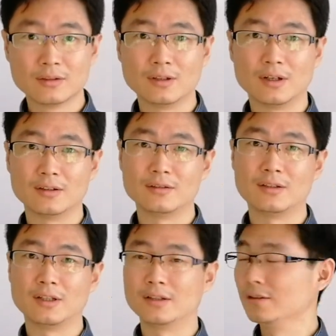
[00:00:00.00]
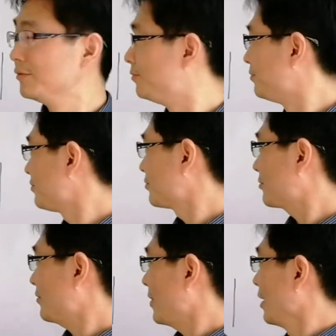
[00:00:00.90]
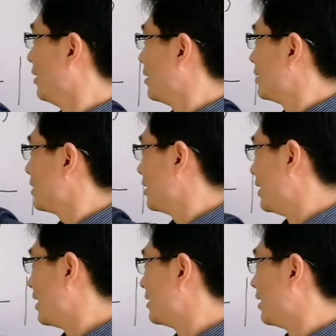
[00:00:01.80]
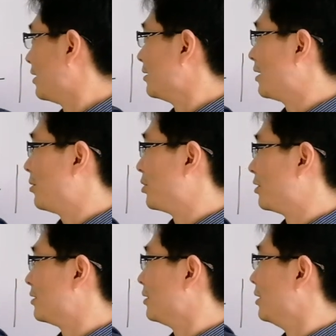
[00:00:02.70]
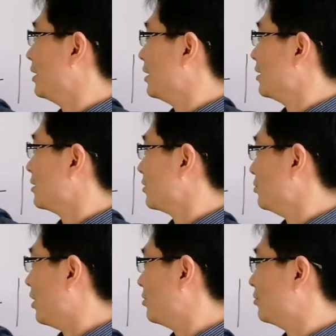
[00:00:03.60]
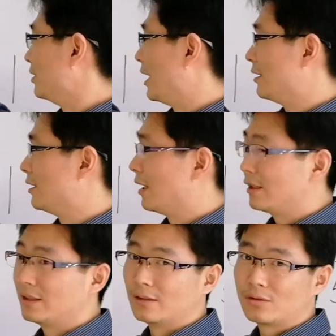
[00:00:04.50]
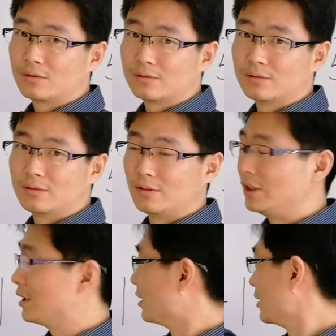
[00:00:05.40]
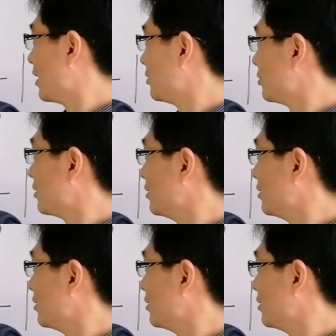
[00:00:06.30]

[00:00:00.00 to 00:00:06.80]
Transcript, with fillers: 啊，就这样。这个连起来的，它表示这个圆弧连起来的，你可以看作是一